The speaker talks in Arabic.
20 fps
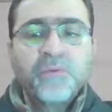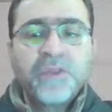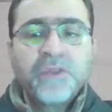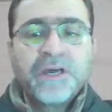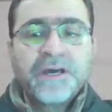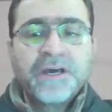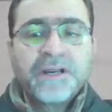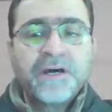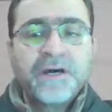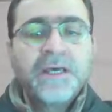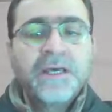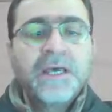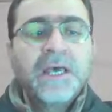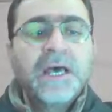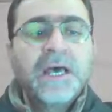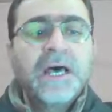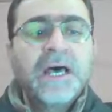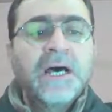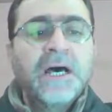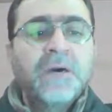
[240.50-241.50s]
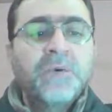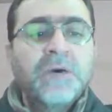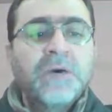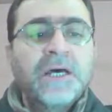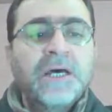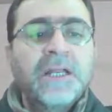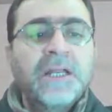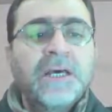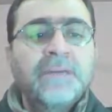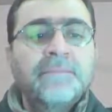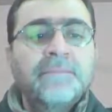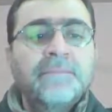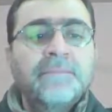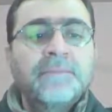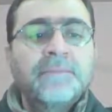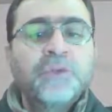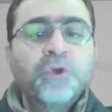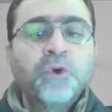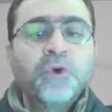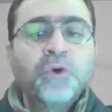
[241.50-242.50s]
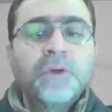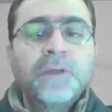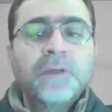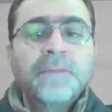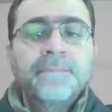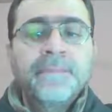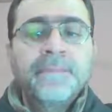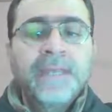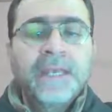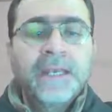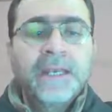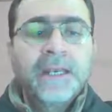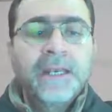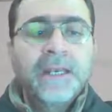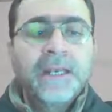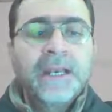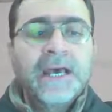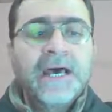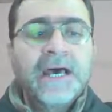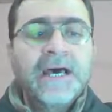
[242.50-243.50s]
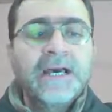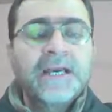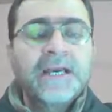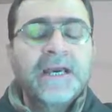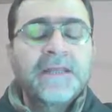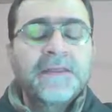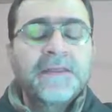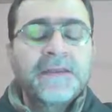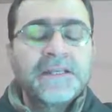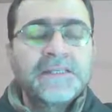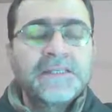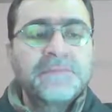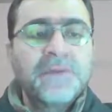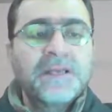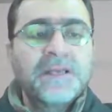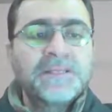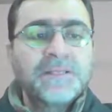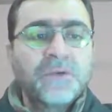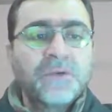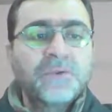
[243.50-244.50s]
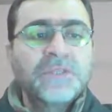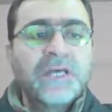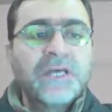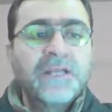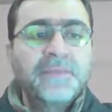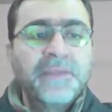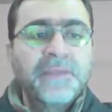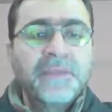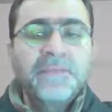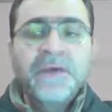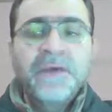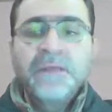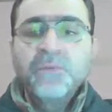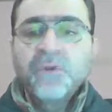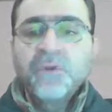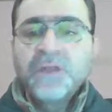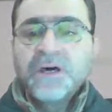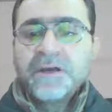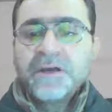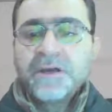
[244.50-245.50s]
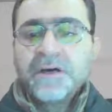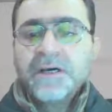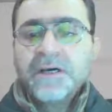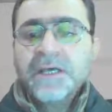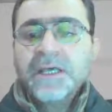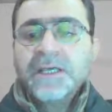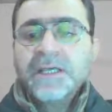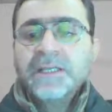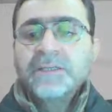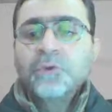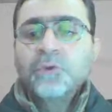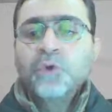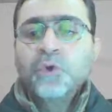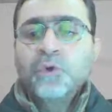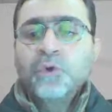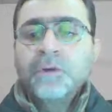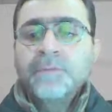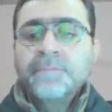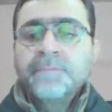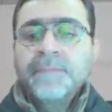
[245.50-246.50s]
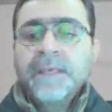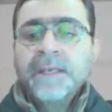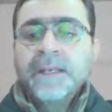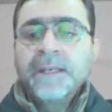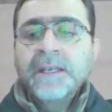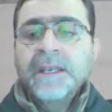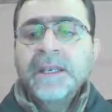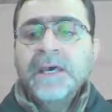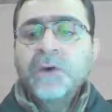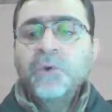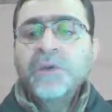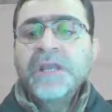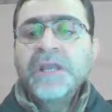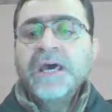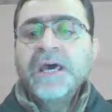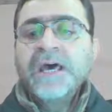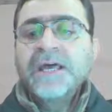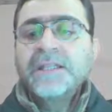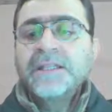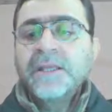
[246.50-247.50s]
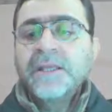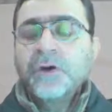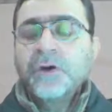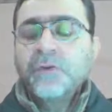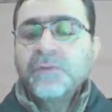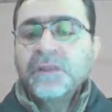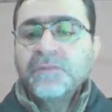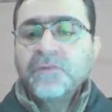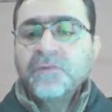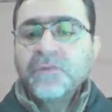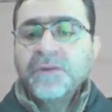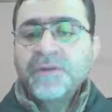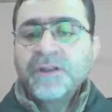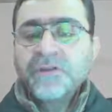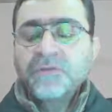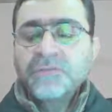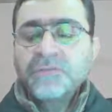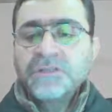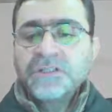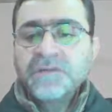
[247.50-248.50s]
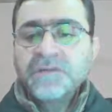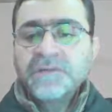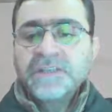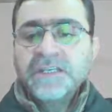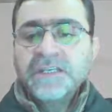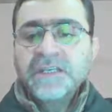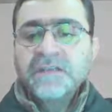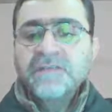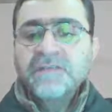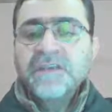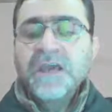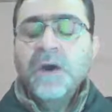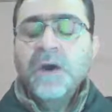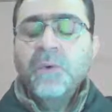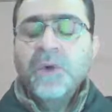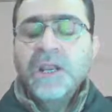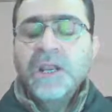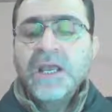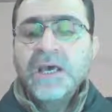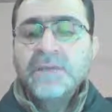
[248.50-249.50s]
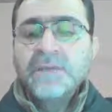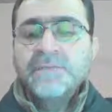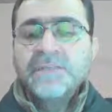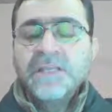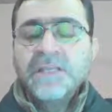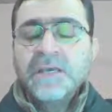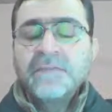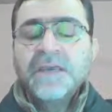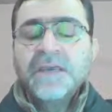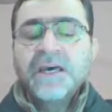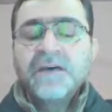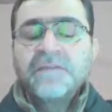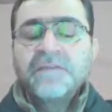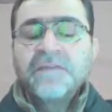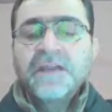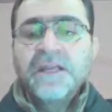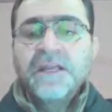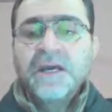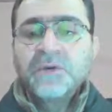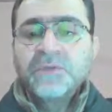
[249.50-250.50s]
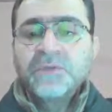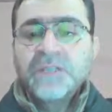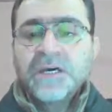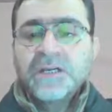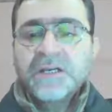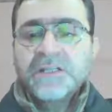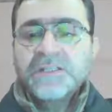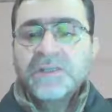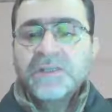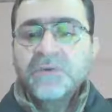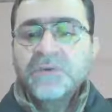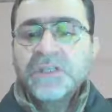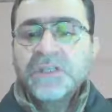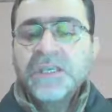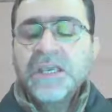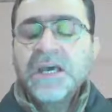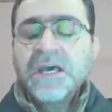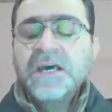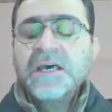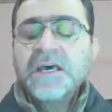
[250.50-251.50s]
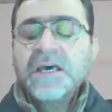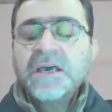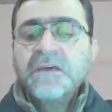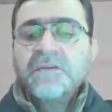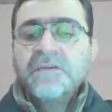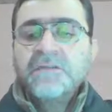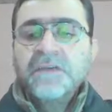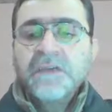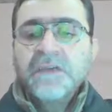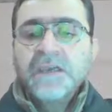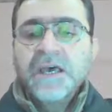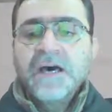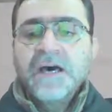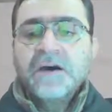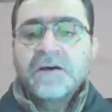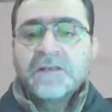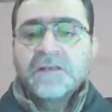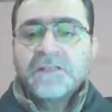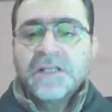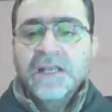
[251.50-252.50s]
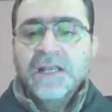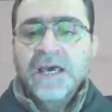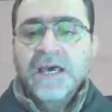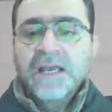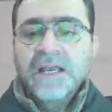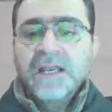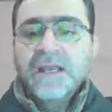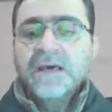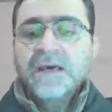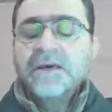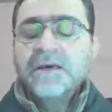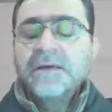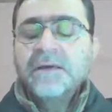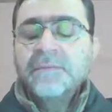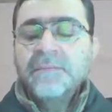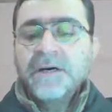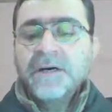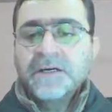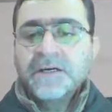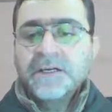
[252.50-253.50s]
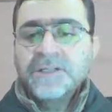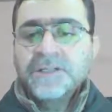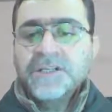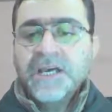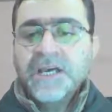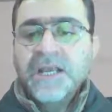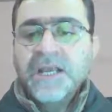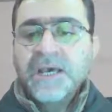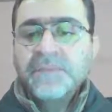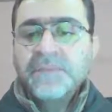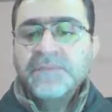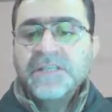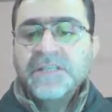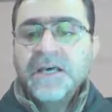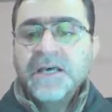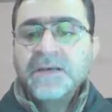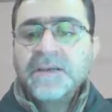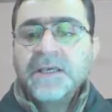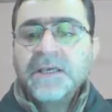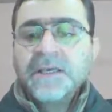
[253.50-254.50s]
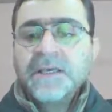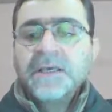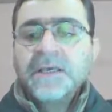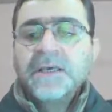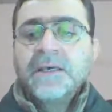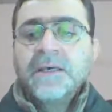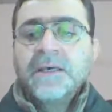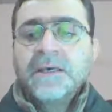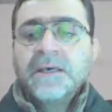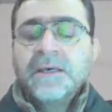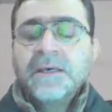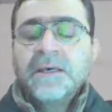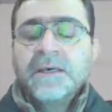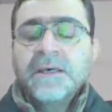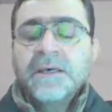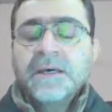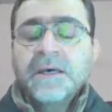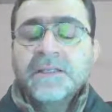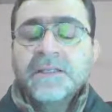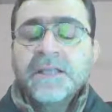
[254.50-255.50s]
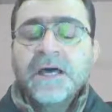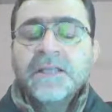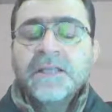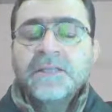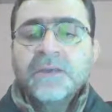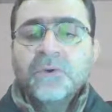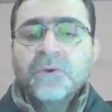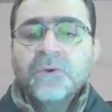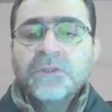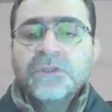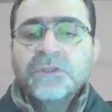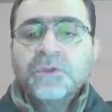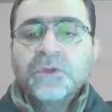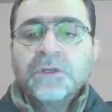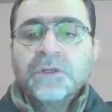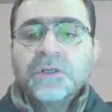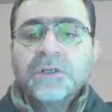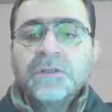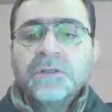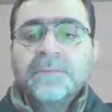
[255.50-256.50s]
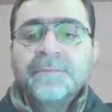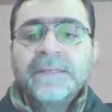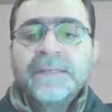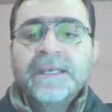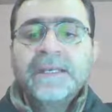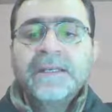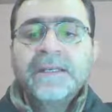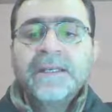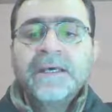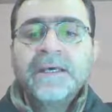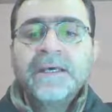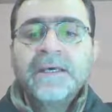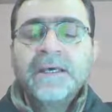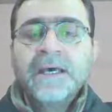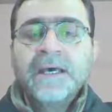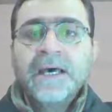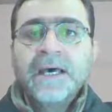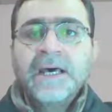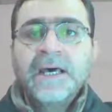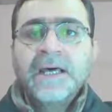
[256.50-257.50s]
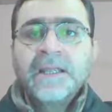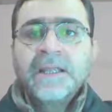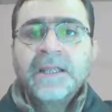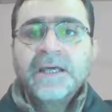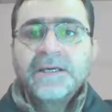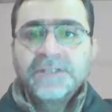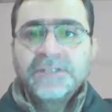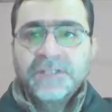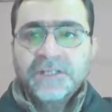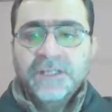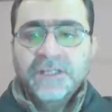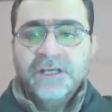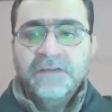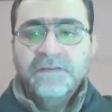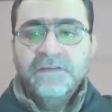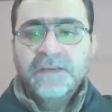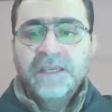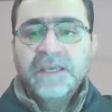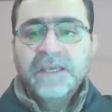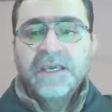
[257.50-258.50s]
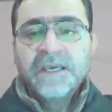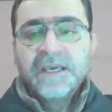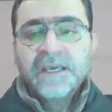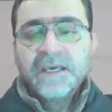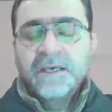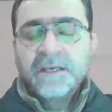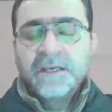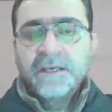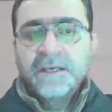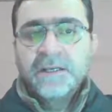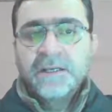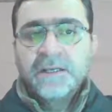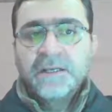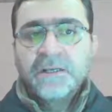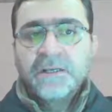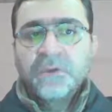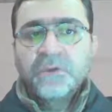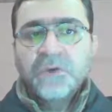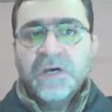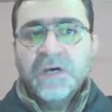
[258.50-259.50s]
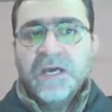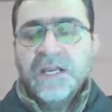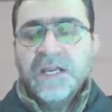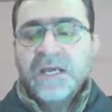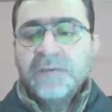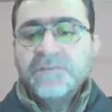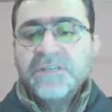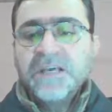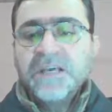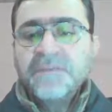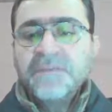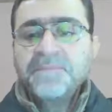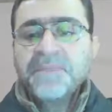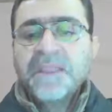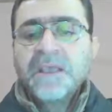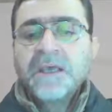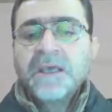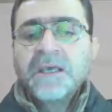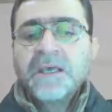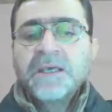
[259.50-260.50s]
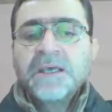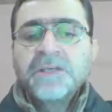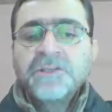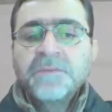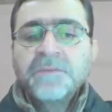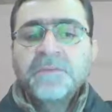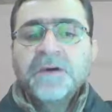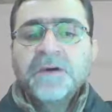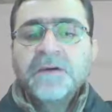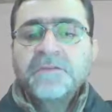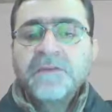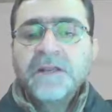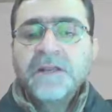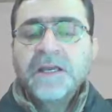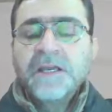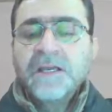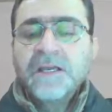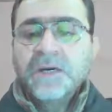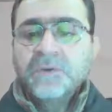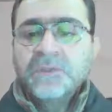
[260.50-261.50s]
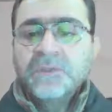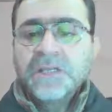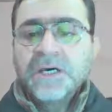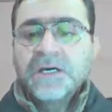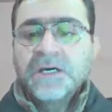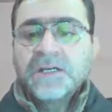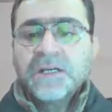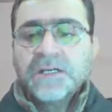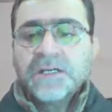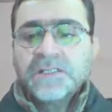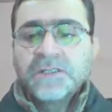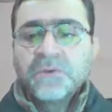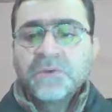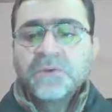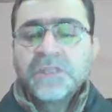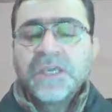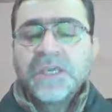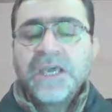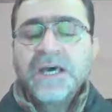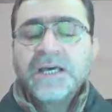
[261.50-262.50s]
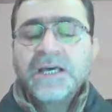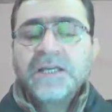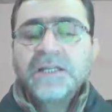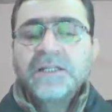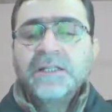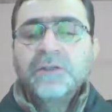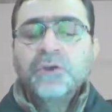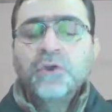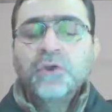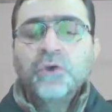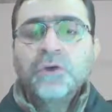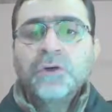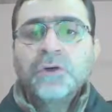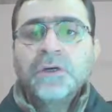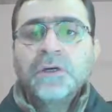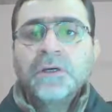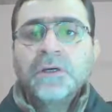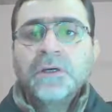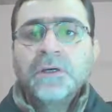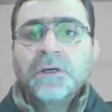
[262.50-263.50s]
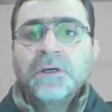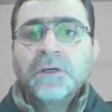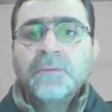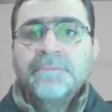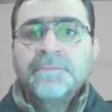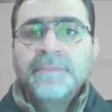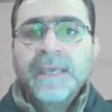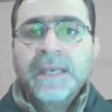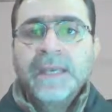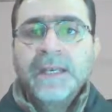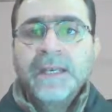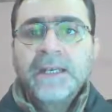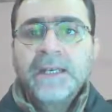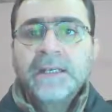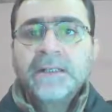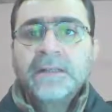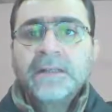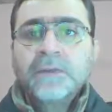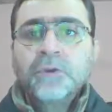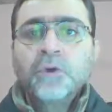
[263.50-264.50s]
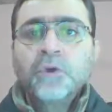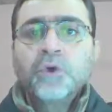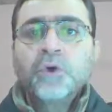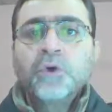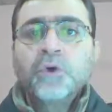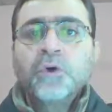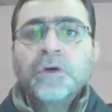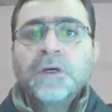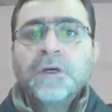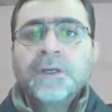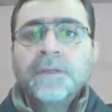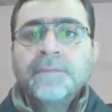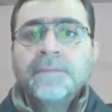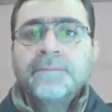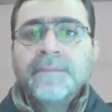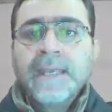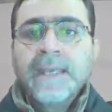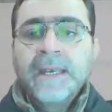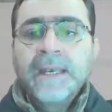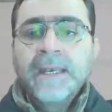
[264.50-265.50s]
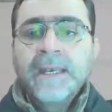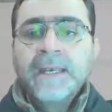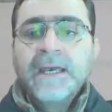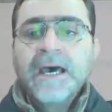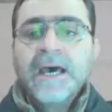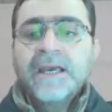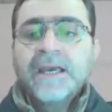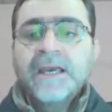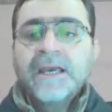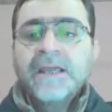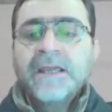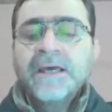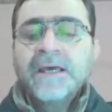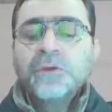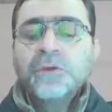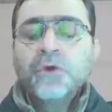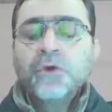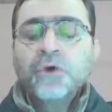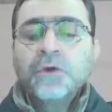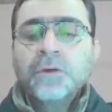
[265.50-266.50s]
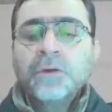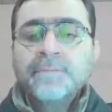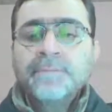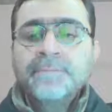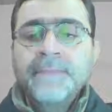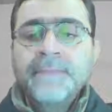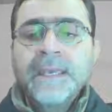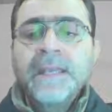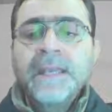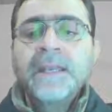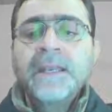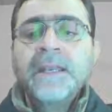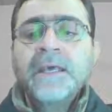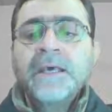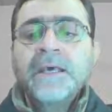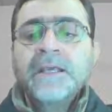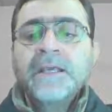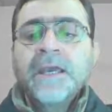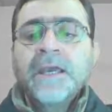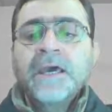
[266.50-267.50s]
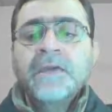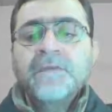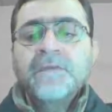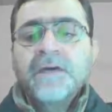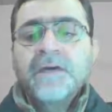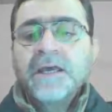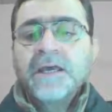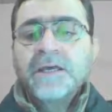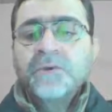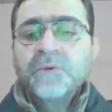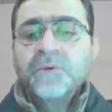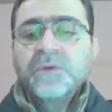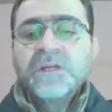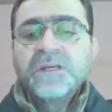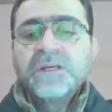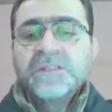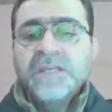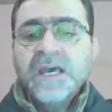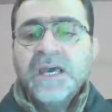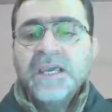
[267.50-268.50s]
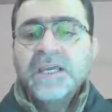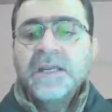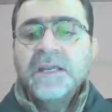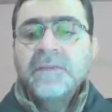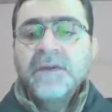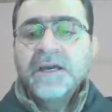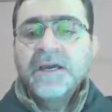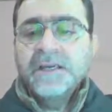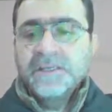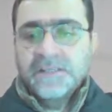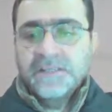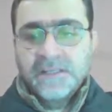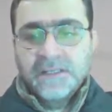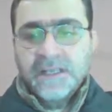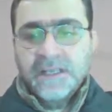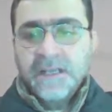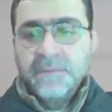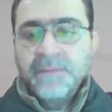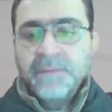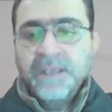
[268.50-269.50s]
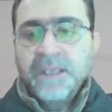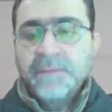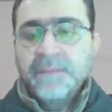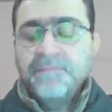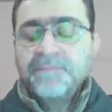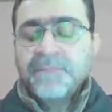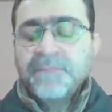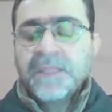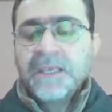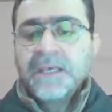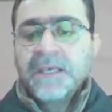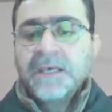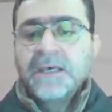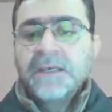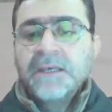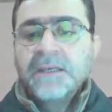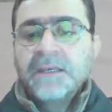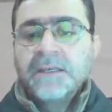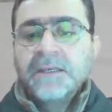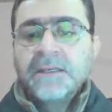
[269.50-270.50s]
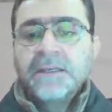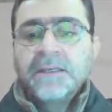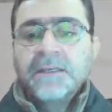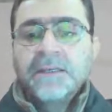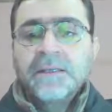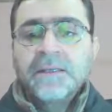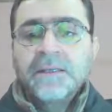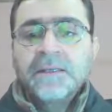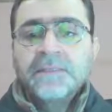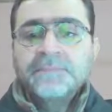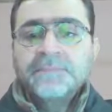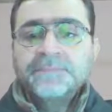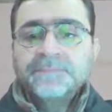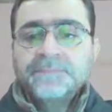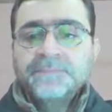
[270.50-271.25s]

مظهرة أولم تؤمن هكذا نسمع صوت الميم المظهرة تؤمن هنا التاء مضمومة نضم الشفتين فيها والهمزة بقفل الأوتار الصوتية في أقصى الحلق مخرج الهمزة آه، خطأ أن تقول تؤمن هذا شطح في آه، نطق الهمزة يجب قفل الأوتار الصوتية تؤمن تؤمن هكذا تؤمن نقف على نون ساكنة مع كسرة الميم آه،